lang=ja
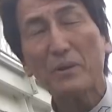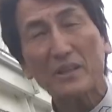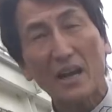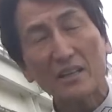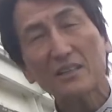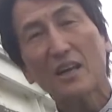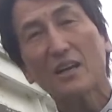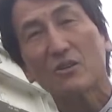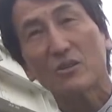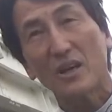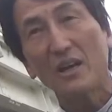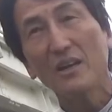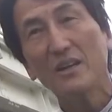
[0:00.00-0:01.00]
ぱりやりたい
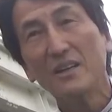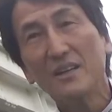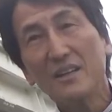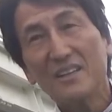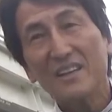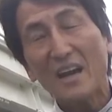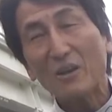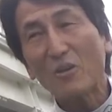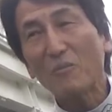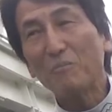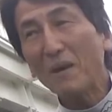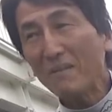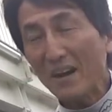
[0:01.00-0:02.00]
よねあ
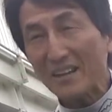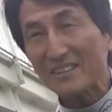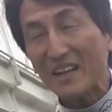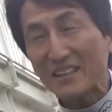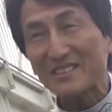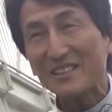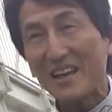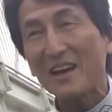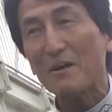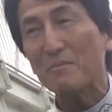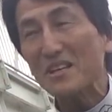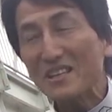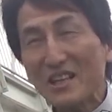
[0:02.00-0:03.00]
のパワー出し
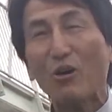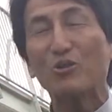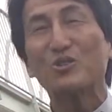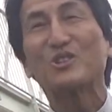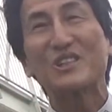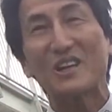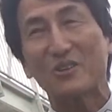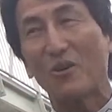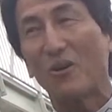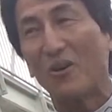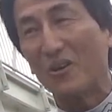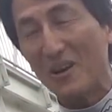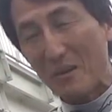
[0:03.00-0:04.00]
てみんなを抜くけ
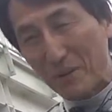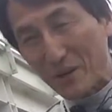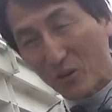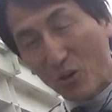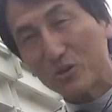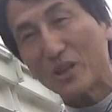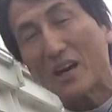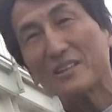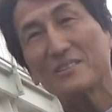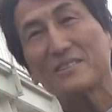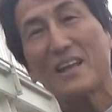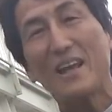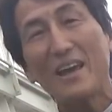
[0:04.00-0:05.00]
どやっぱり
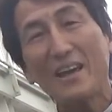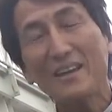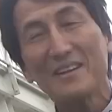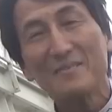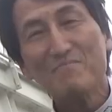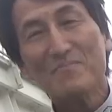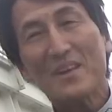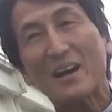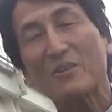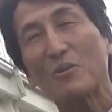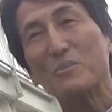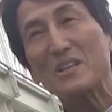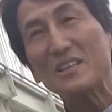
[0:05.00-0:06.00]
コーナリングでねあ
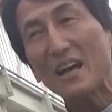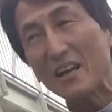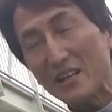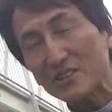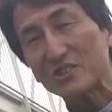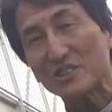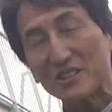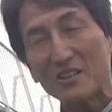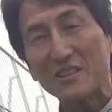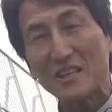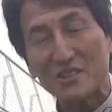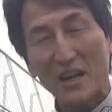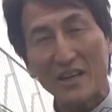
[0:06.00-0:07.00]
のみんなレースして
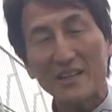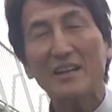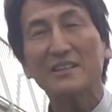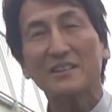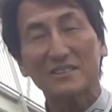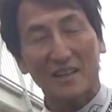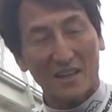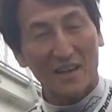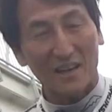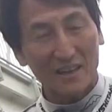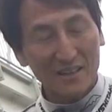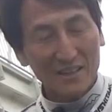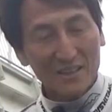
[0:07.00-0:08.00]
る連中速いですか
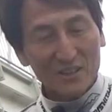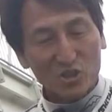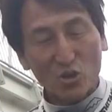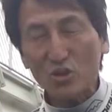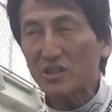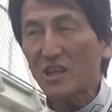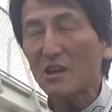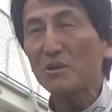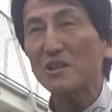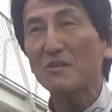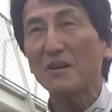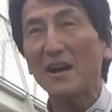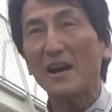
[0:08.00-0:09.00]
らそういった意
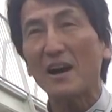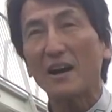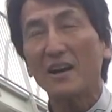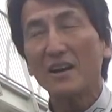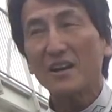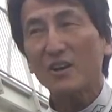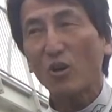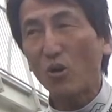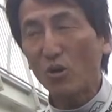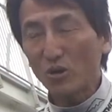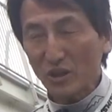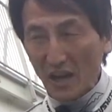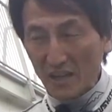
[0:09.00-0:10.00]
味では
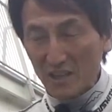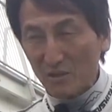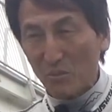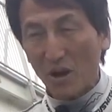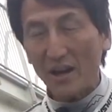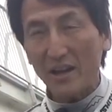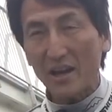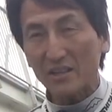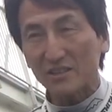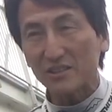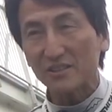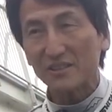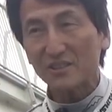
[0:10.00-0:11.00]
コーナーリングも速く
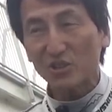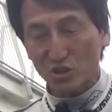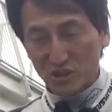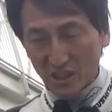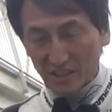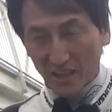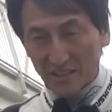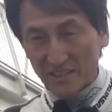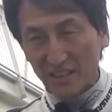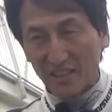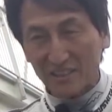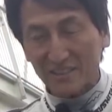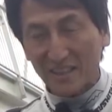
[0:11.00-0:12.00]
そして立ち
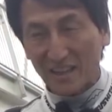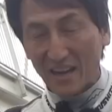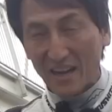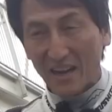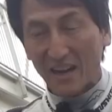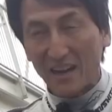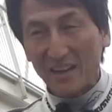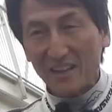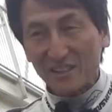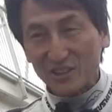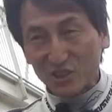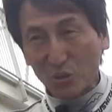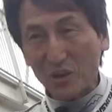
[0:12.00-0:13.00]
上がったら
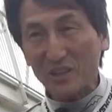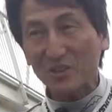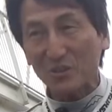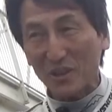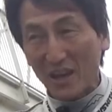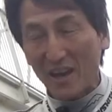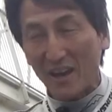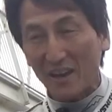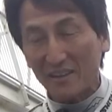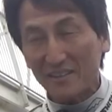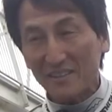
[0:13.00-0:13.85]
ストレートで